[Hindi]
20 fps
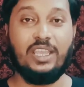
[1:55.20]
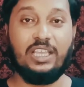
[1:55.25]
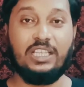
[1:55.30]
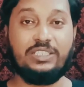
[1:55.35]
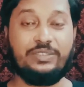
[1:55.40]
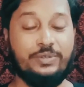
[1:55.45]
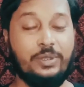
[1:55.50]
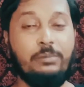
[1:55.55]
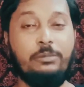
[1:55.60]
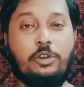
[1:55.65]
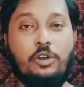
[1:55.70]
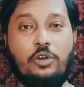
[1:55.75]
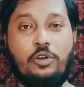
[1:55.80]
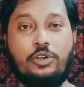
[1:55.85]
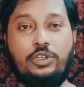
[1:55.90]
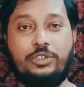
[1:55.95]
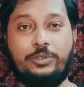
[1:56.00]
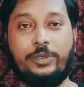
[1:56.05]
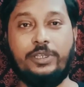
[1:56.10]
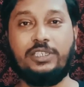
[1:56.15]
इस फिल्म को
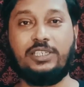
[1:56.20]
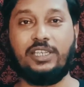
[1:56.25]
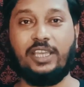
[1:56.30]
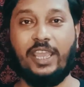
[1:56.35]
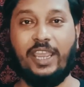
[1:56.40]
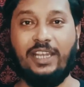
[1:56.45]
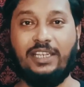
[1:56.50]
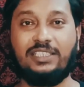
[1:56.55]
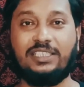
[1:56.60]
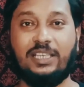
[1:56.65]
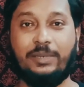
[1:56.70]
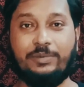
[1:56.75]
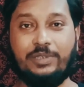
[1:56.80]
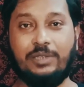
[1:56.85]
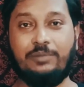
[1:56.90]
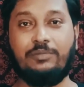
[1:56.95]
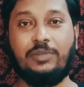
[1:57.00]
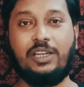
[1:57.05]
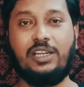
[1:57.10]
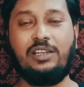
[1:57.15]
28
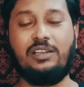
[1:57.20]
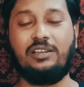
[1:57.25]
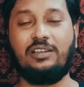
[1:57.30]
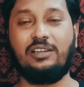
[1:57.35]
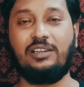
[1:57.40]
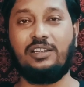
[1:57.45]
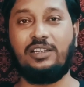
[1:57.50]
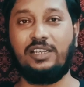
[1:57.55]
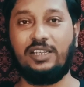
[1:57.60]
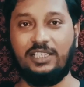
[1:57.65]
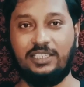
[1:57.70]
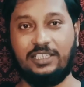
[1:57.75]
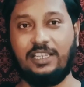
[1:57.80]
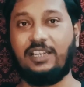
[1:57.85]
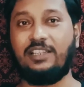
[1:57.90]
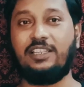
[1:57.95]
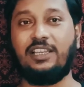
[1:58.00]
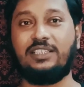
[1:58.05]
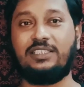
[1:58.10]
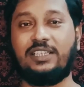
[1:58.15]
सितंबर रिलीज़
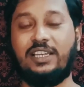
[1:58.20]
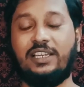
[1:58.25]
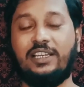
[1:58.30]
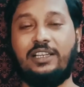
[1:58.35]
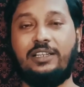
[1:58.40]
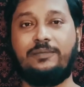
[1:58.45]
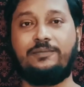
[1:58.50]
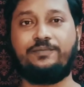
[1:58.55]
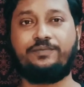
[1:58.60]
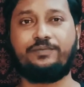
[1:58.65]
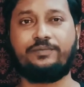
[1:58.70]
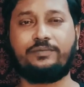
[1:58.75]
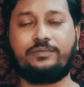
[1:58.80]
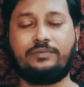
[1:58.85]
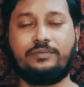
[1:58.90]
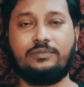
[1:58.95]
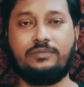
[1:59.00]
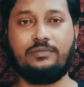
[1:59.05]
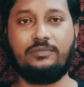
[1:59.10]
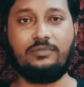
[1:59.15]
कर दिया जाएगा
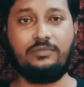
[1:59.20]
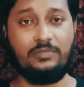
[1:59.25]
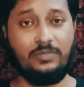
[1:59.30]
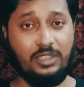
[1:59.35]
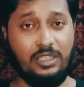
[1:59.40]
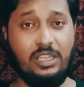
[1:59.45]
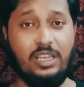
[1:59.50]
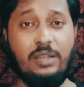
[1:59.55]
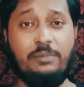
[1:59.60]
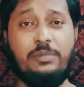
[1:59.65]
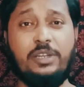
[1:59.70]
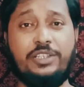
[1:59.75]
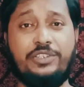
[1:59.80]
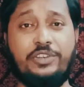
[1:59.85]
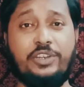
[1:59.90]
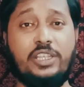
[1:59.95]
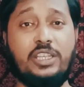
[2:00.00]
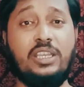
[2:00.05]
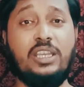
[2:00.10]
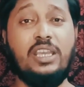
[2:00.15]
नंबर
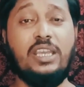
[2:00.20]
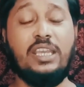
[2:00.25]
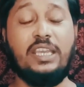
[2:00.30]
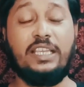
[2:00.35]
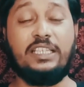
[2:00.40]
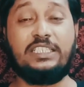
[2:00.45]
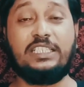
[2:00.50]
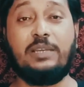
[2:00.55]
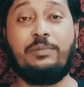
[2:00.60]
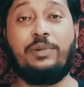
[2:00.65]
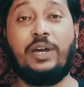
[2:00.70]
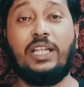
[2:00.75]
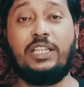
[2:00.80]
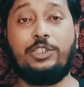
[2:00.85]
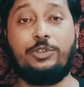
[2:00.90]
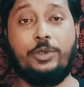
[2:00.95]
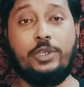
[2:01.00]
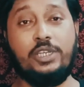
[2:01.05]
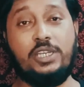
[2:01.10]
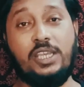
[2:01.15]
थ्री इसके
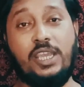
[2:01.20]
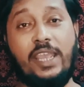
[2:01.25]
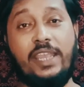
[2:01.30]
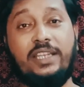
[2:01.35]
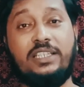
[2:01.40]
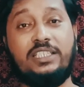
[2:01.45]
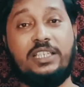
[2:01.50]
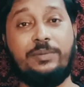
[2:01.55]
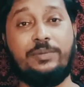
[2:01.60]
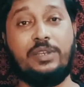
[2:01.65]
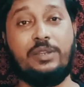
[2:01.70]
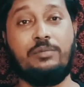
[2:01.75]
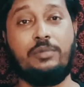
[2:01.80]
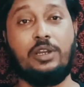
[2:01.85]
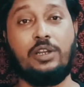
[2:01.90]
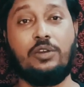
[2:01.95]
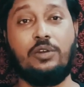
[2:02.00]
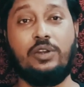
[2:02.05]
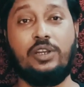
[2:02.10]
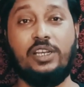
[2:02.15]
बाद 28
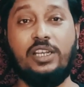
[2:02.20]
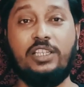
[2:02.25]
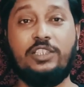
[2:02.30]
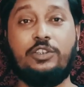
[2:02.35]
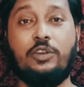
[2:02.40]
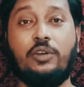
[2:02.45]
सितंबर को रिलीज़